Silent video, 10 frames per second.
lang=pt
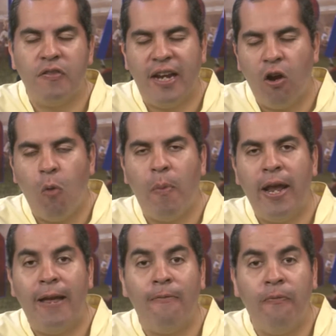você que acompanha
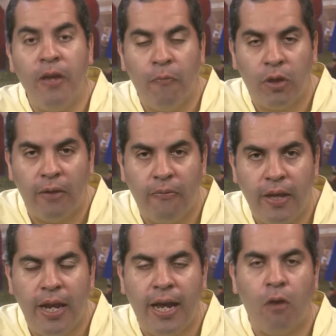na Vivo
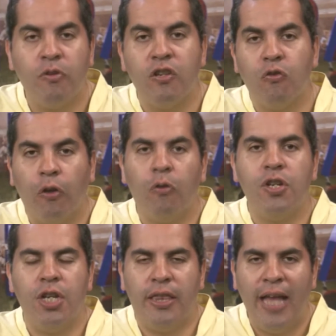TV, canal 18
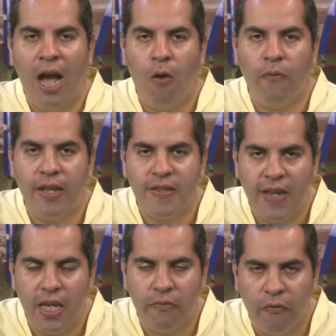digital,
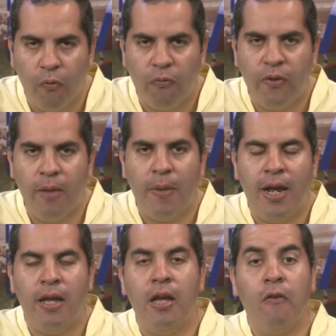26 Vivo Fibra,